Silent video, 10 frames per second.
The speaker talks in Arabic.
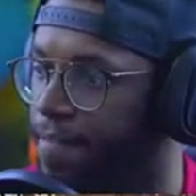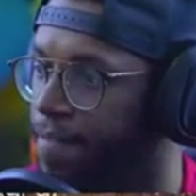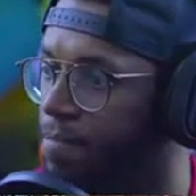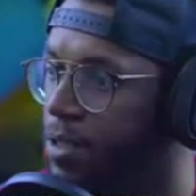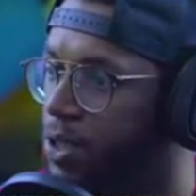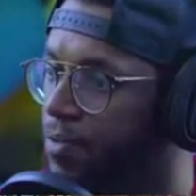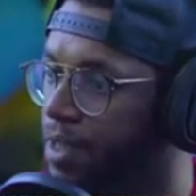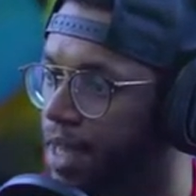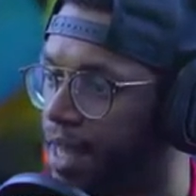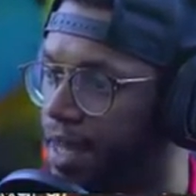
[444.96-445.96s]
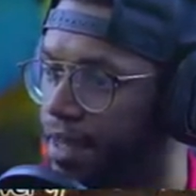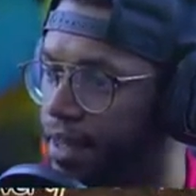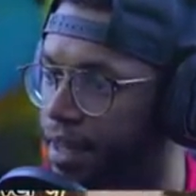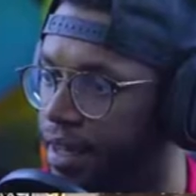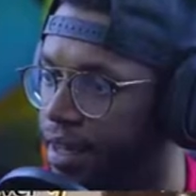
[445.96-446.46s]
بنشوف اذا كان
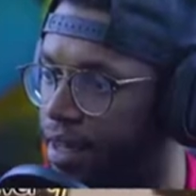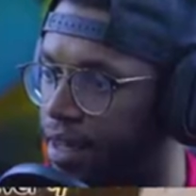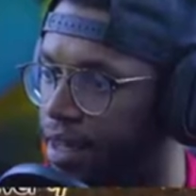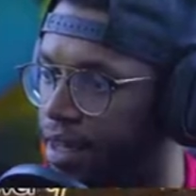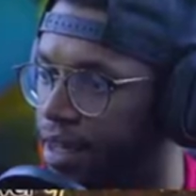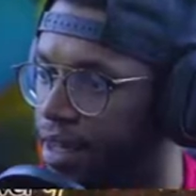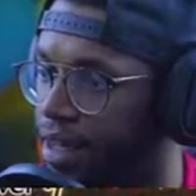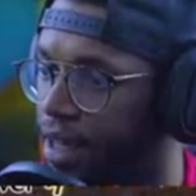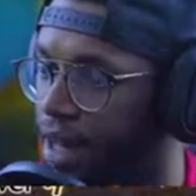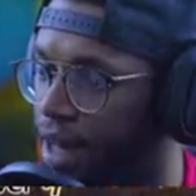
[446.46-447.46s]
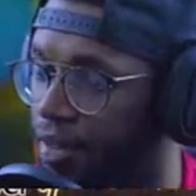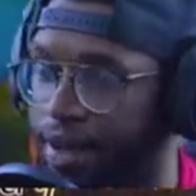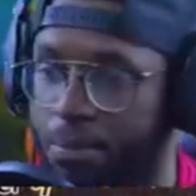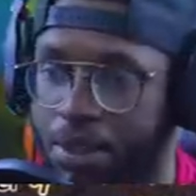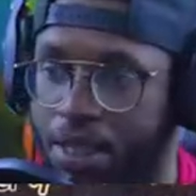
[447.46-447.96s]

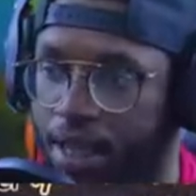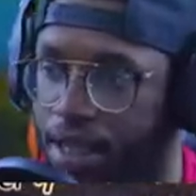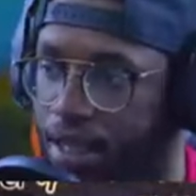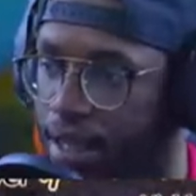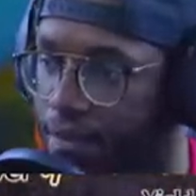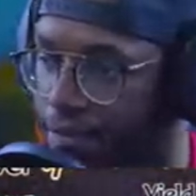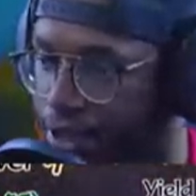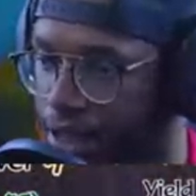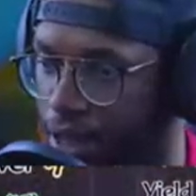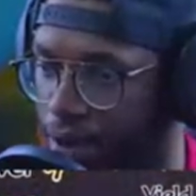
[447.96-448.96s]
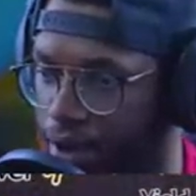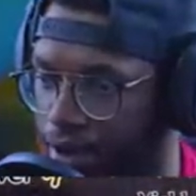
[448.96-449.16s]
ذاك المنطقة إذا كان في شيء يا أخوان